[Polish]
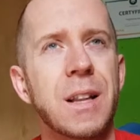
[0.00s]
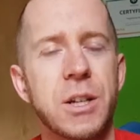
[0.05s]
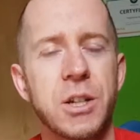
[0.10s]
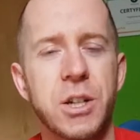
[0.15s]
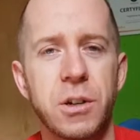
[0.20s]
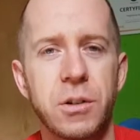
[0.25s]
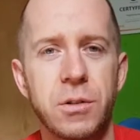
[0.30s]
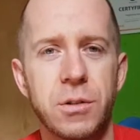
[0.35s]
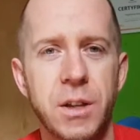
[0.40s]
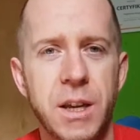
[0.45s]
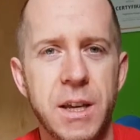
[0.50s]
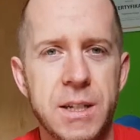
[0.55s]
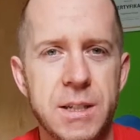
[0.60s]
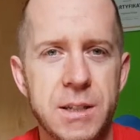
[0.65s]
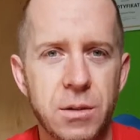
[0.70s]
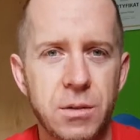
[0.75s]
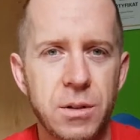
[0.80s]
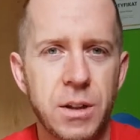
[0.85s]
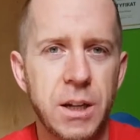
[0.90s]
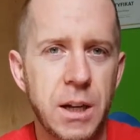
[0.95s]
dlaczego nie
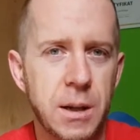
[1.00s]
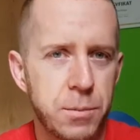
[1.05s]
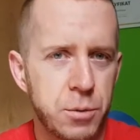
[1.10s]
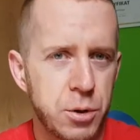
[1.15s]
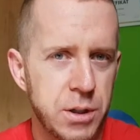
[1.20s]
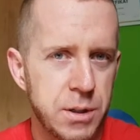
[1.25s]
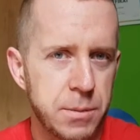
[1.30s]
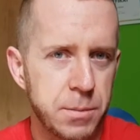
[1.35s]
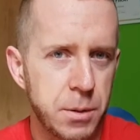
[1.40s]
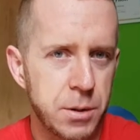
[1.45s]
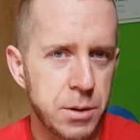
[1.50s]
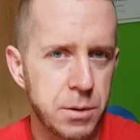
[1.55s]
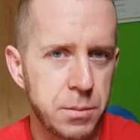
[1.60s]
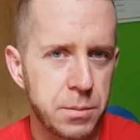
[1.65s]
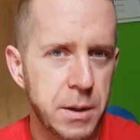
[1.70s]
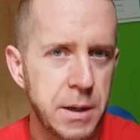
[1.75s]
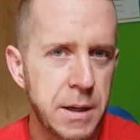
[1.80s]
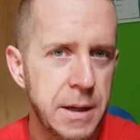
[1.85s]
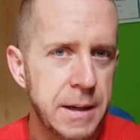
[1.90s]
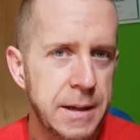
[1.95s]
jest to najlepszy
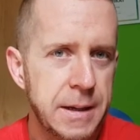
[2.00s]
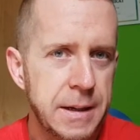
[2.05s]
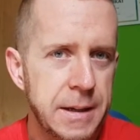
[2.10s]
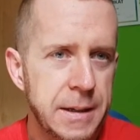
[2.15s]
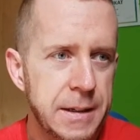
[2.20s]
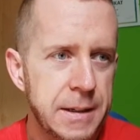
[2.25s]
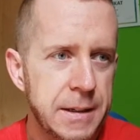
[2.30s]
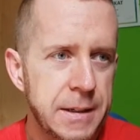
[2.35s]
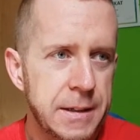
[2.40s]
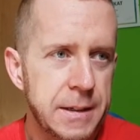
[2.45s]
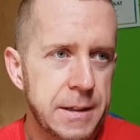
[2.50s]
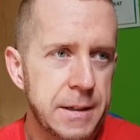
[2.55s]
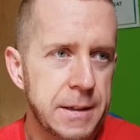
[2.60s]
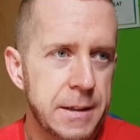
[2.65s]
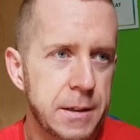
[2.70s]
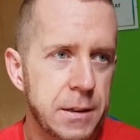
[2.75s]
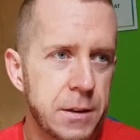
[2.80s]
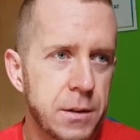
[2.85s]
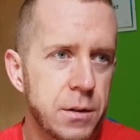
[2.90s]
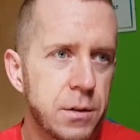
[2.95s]
sposób?
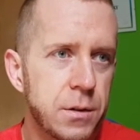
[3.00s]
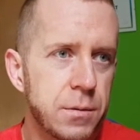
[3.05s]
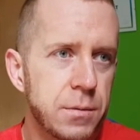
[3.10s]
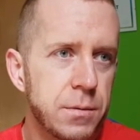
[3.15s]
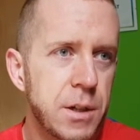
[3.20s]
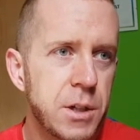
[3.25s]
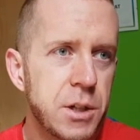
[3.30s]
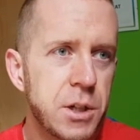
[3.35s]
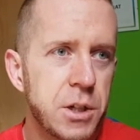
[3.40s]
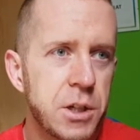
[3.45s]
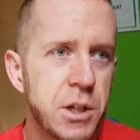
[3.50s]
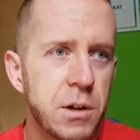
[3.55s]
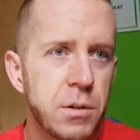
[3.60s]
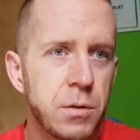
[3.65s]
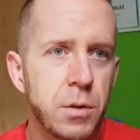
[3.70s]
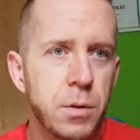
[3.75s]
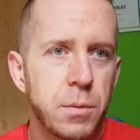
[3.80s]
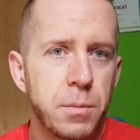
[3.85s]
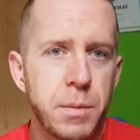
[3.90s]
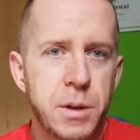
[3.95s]
No, nasze
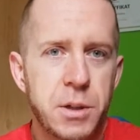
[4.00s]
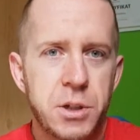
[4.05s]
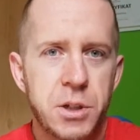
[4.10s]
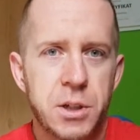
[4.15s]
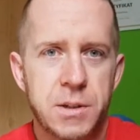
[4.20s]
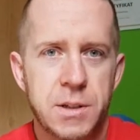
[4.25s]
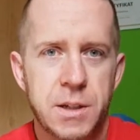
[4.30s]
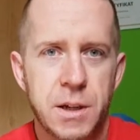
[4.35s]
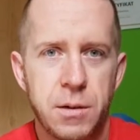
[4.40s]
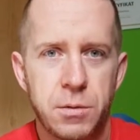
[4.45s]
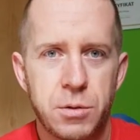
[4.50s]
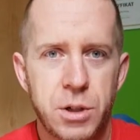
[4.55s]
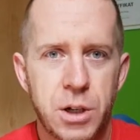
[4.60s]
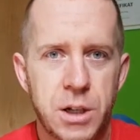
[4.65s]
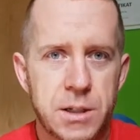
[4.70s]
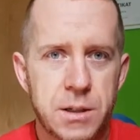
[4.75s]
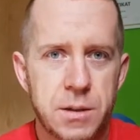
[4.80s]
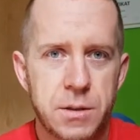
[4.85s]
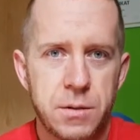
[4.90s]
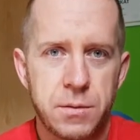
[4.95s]
ciało będzie cały
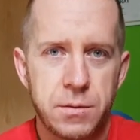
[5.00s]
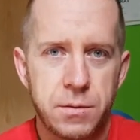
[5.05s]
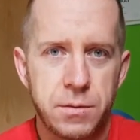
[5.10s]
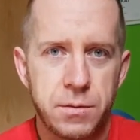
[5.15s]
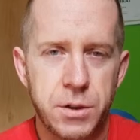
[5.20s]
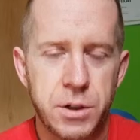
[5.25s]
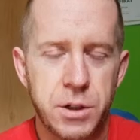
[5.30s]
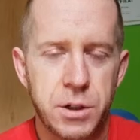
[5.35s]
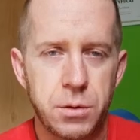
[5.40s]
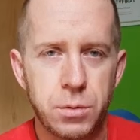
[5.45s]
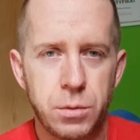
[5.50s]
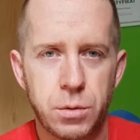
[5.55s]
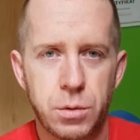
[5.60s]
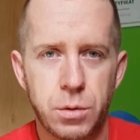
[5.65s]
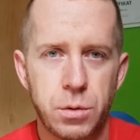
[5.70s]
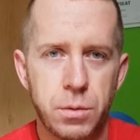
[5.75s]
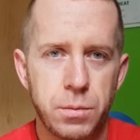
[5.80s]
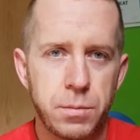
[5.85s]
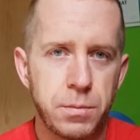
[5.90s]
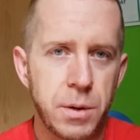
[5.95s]
czas w
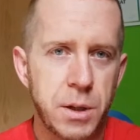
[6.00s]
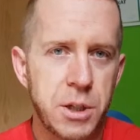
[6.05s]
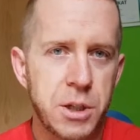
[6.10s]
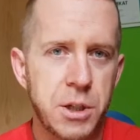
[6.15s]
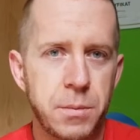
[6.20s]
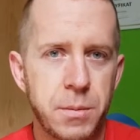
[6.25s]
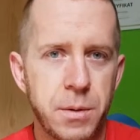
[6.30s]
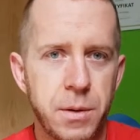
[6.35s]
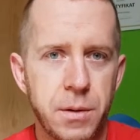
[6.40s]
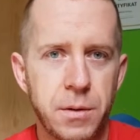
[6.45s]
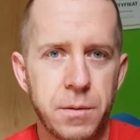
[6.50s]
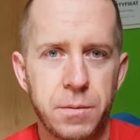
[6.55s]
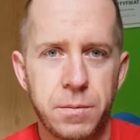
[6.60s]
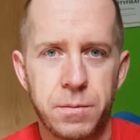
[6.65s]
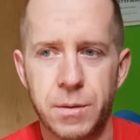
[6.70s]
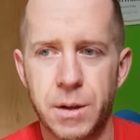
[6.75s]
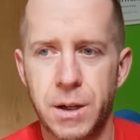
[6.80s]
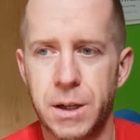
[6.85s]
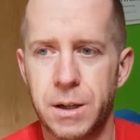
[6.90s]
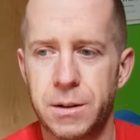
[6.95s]
wysiłku, będziemy
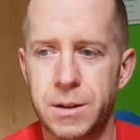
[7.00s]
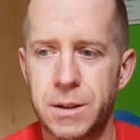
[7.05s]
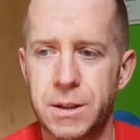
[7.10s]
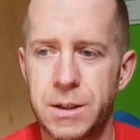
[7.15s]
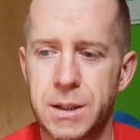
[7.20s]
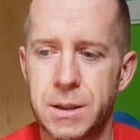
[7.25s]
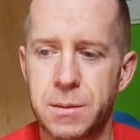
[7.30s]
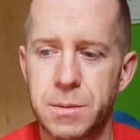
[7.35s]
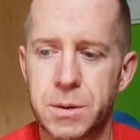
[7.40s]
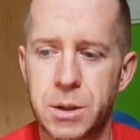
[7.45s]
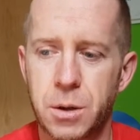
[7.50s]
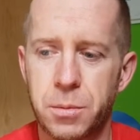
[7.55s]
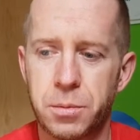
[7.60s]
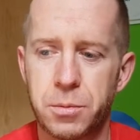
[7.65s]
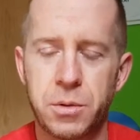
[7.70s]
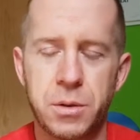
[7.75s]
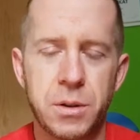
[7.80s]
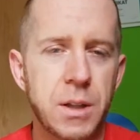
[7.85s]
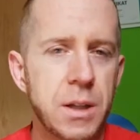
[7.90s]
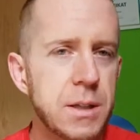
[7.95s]
na niskim
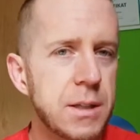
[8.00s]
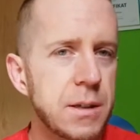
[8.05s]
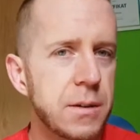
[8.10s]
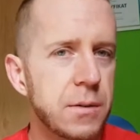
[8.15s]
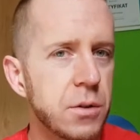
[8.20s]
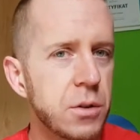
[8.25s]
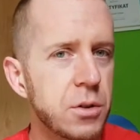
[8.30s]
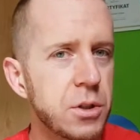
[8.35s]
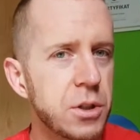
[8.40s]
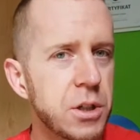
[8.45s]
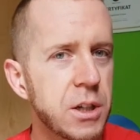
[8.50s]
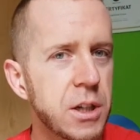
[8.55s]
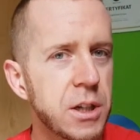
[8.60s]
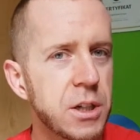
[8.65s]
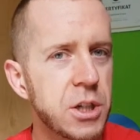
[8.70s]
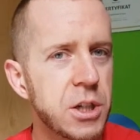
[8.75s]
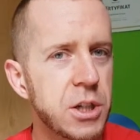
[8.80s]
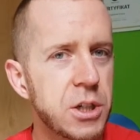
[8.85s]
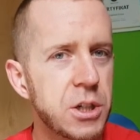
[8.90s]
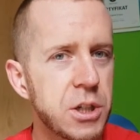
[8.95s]
stopniu intensywności
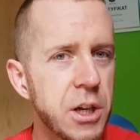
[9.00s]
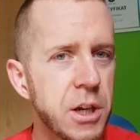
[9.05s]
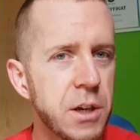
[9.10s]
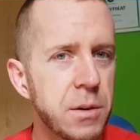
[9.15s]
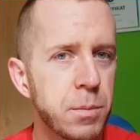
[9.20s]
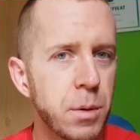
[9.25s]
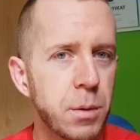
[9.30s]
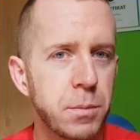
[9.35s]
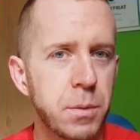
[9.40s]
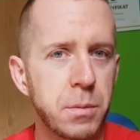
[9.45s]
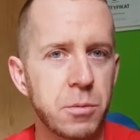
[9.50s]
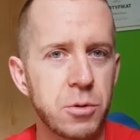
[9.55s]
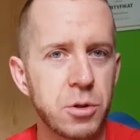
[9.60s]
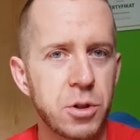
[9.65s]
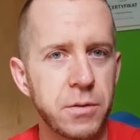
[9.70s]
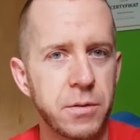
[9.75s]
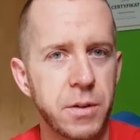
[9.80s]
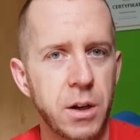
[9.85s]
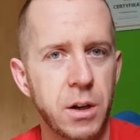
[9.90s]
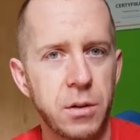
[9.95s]
najczęściej, pomimo
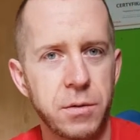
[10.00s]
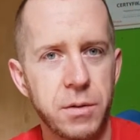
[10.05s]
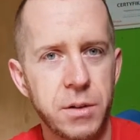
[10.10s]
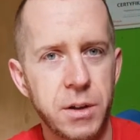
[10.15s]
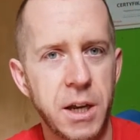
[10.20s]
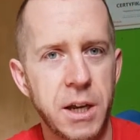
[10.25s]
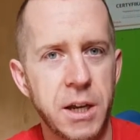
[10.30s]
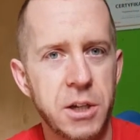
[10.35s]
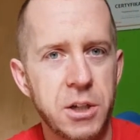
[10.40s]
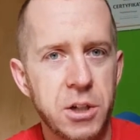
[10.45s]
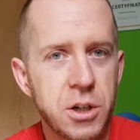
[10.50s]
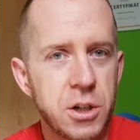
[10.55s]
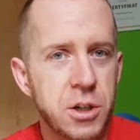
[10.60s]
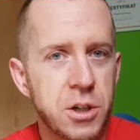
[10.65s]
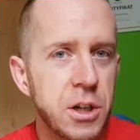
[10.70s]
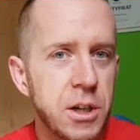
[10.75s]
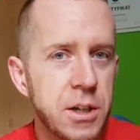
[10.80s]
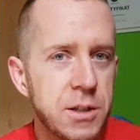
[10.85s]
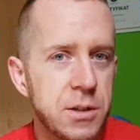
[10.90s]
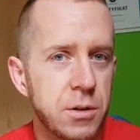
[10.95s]
że wielu wydaje się,
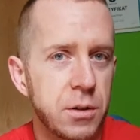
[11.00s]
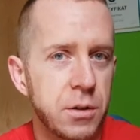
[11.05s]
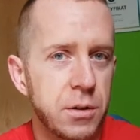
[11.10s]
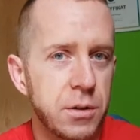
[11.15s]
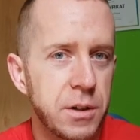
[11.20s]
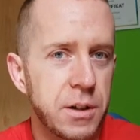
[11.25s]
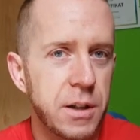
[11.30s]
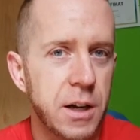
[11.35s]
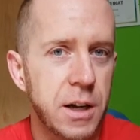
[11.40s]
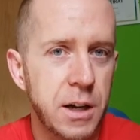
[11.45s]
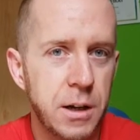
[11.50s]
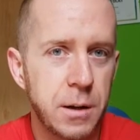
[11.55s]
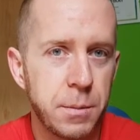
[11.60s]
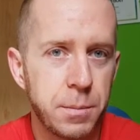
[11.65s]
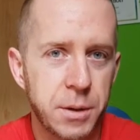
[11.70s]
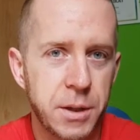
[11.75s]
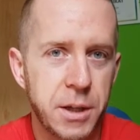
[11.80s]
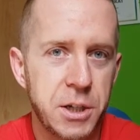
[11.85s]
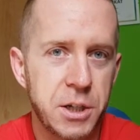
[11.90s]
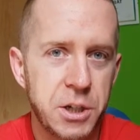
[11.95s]
że jest to idealne
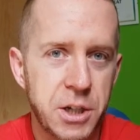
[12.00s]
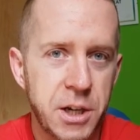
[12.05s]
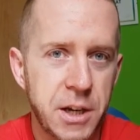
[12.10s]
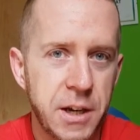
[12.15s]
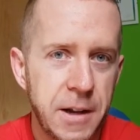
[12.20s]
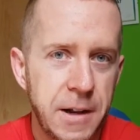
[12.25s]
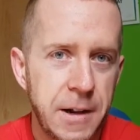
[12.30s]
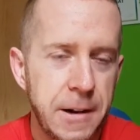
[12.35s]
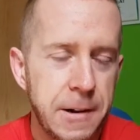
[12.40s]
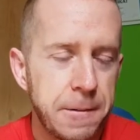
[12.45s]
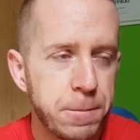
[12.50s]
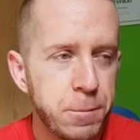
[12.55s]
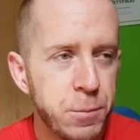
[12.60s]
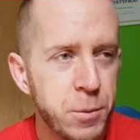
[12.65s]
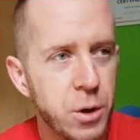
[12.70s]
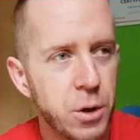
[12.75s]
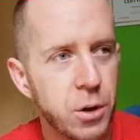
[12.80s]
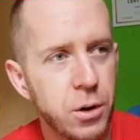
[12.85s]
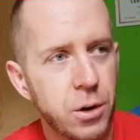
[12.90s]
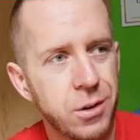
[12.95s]
podejście,
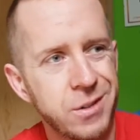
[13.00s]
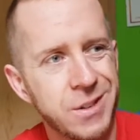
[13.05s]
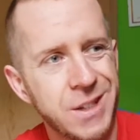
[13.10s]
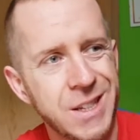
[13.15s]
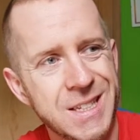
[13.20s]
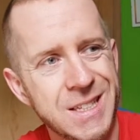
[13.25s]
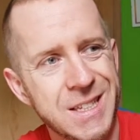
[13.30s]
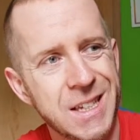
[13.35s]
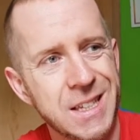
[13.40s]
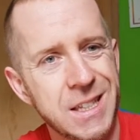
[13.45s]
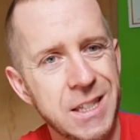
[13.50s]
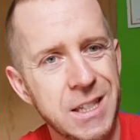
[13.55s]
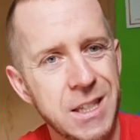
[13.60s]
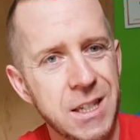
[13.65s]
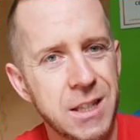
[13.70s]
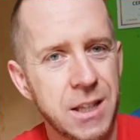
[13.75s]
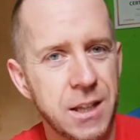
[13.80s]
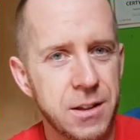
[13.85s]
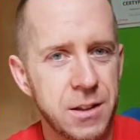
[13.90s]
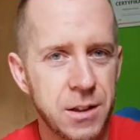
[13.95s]
to niestety
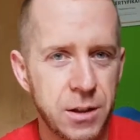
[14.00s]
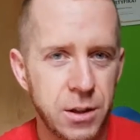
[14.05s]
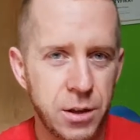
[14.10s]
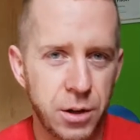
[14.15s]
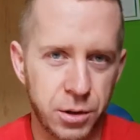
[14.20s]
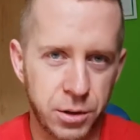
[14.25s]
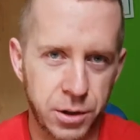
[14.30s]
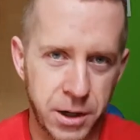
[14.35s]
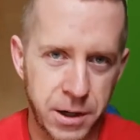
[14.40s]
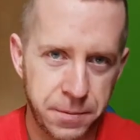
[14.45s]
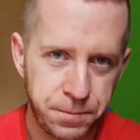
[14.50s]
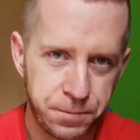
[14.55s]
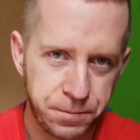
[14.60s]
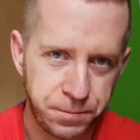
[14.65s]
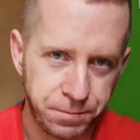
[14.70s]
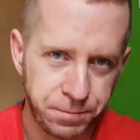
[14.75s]
nie tędy droga.